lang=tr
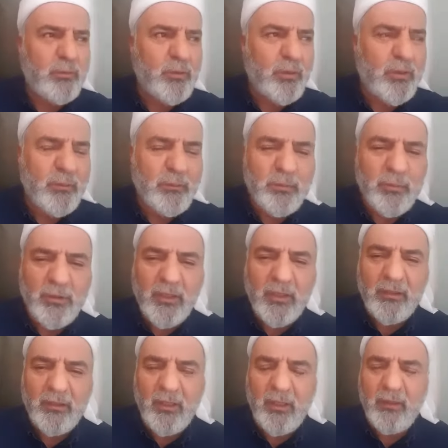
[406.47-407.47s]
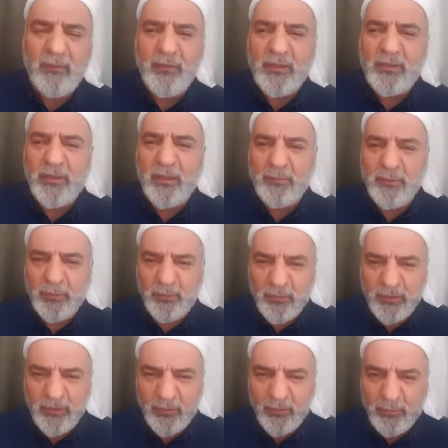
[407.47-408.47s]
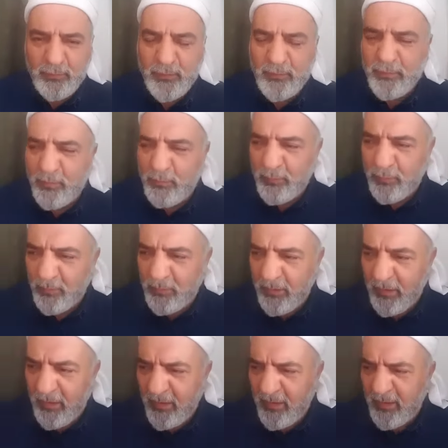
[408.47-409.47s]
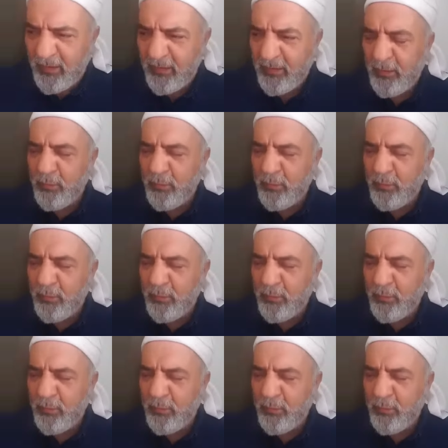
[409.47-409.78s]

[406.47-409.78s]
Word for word: tuhibbun Allah'a fettebi'uni yuhbibkumullah